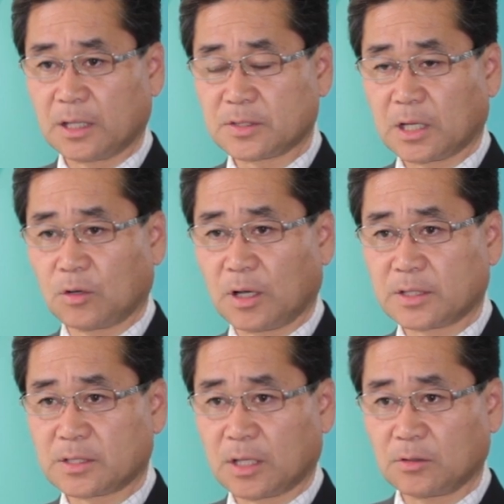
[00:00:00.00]
力を発揮
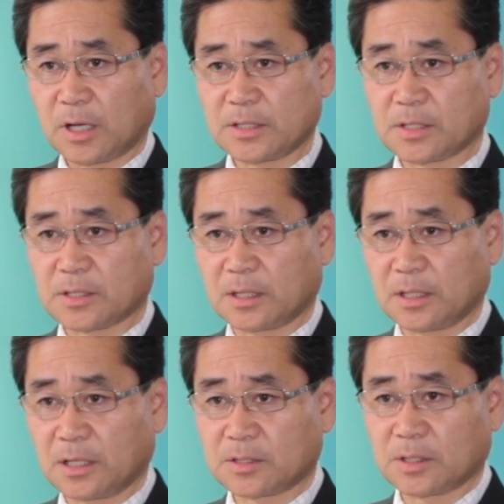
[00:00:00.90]
している会社さんで
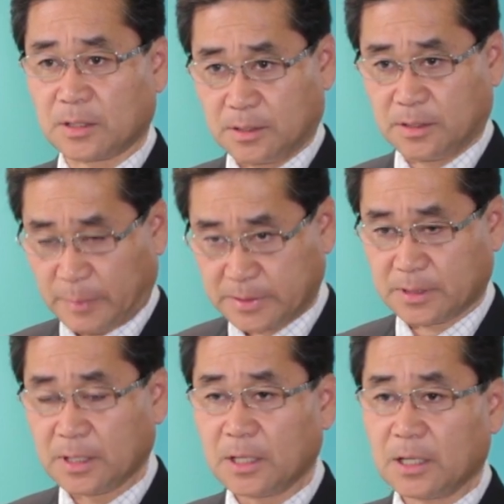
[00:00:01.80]
いらっしゃいます
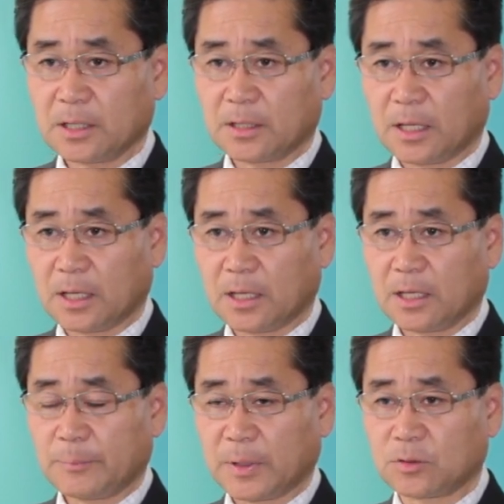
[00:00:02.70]
で
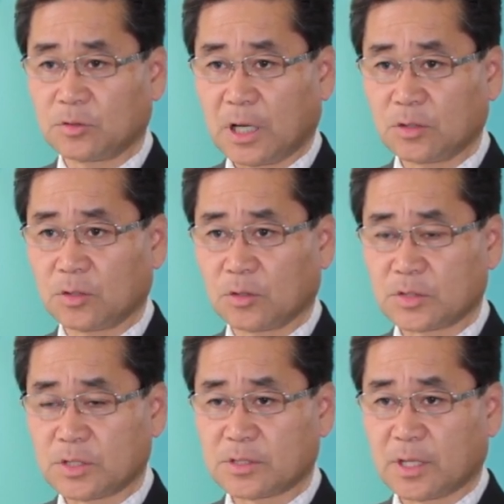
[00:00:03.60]
やっぱりクラウドの
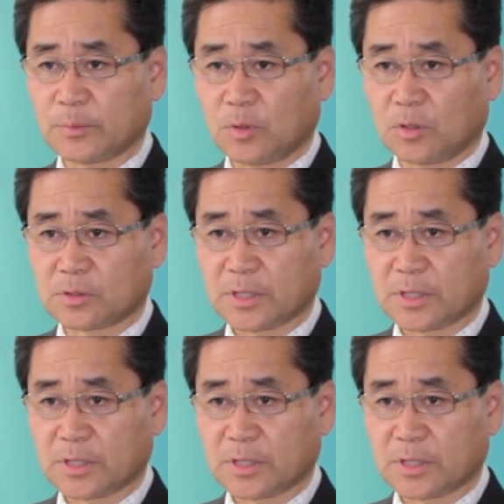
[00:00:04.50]
システムを